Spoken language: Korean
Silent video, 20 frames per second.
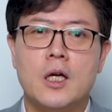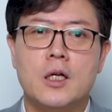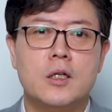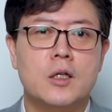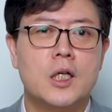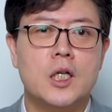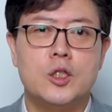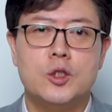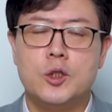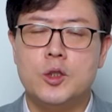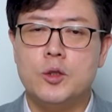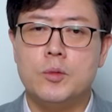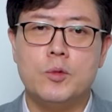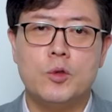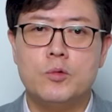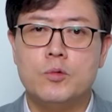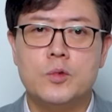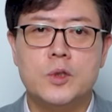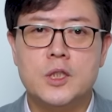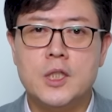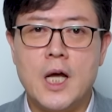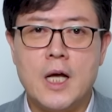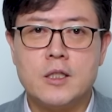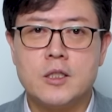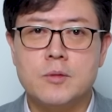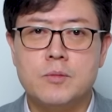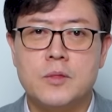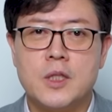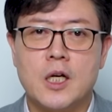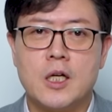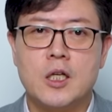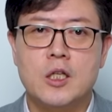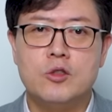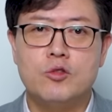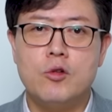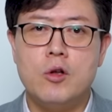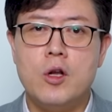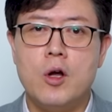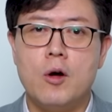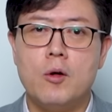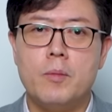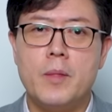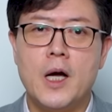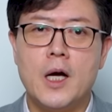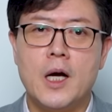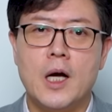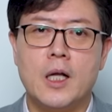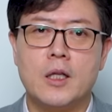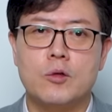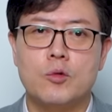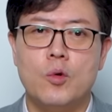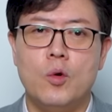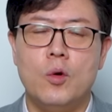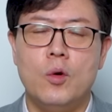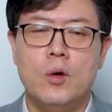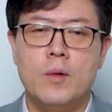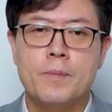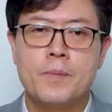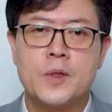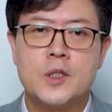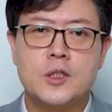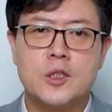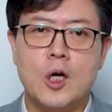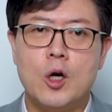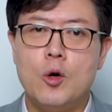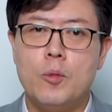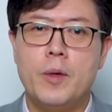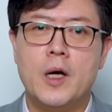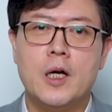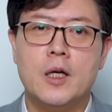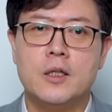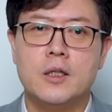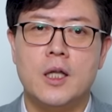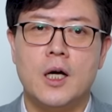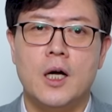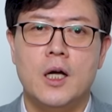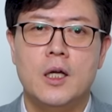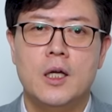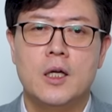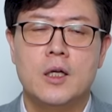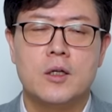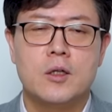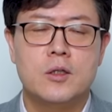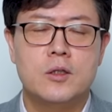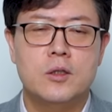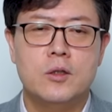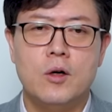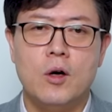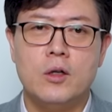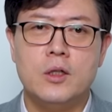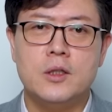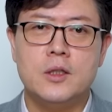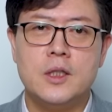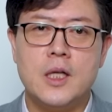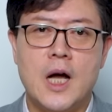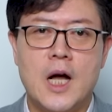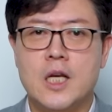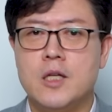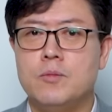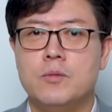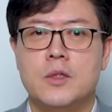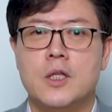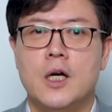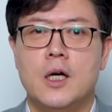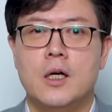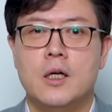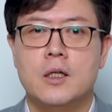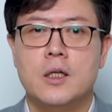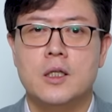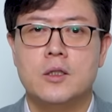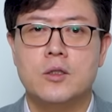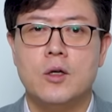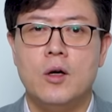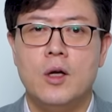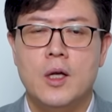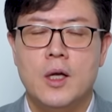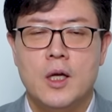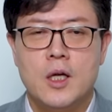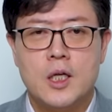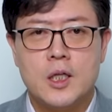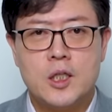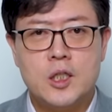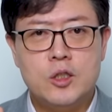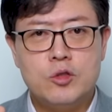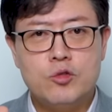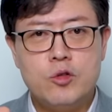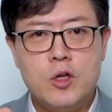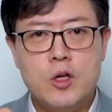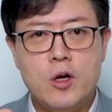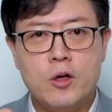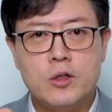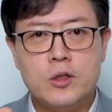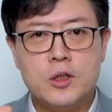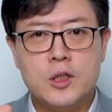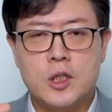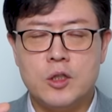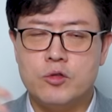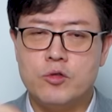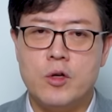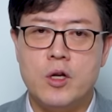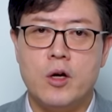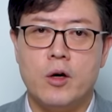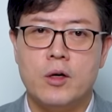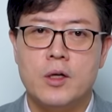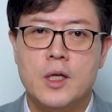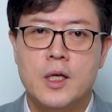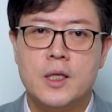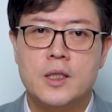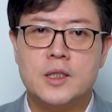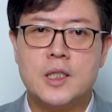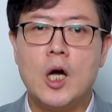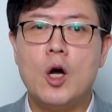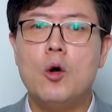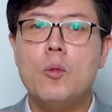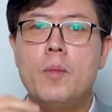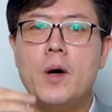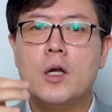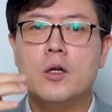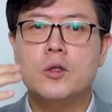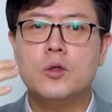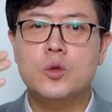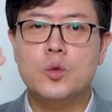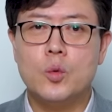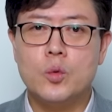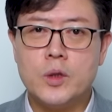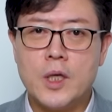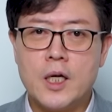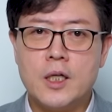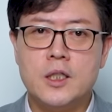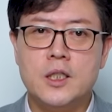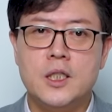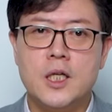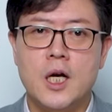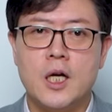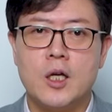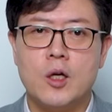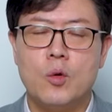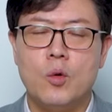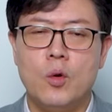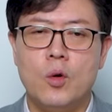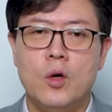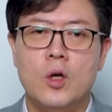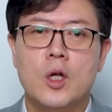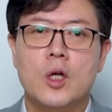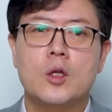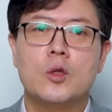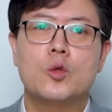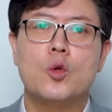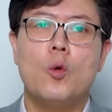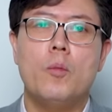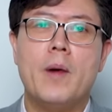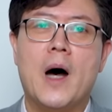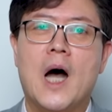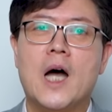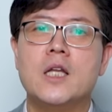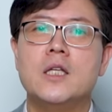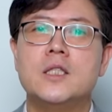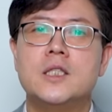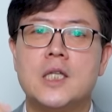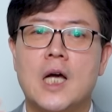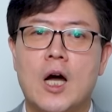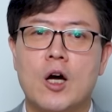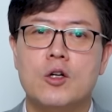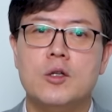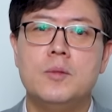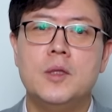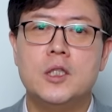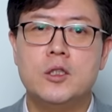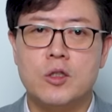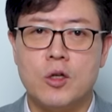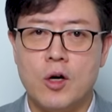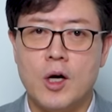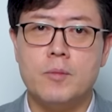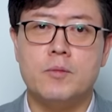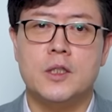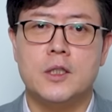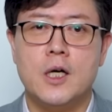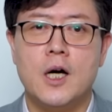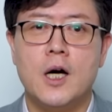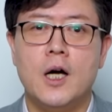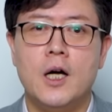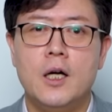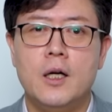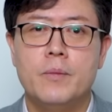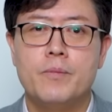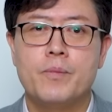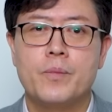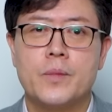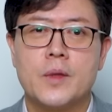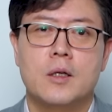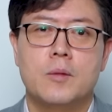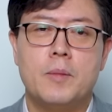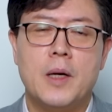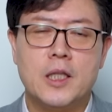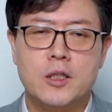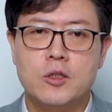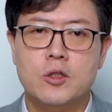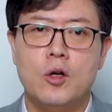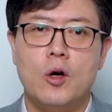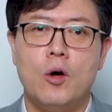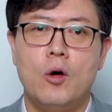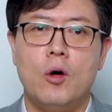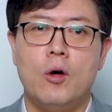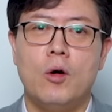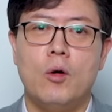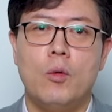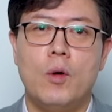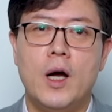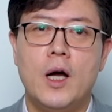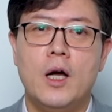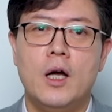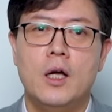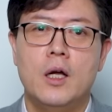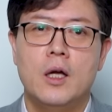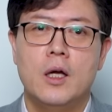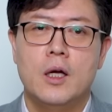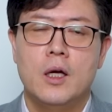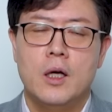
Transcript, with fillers: 게 그렇게 쉽지 않습니다. 기술력만 갖고 상업화를 한다. 그거는 아닙니다. 그래서 기술력은 기술력, 상업화는 또 다른 이야기고 또 많은 자금이 들어갑니다. 파트너와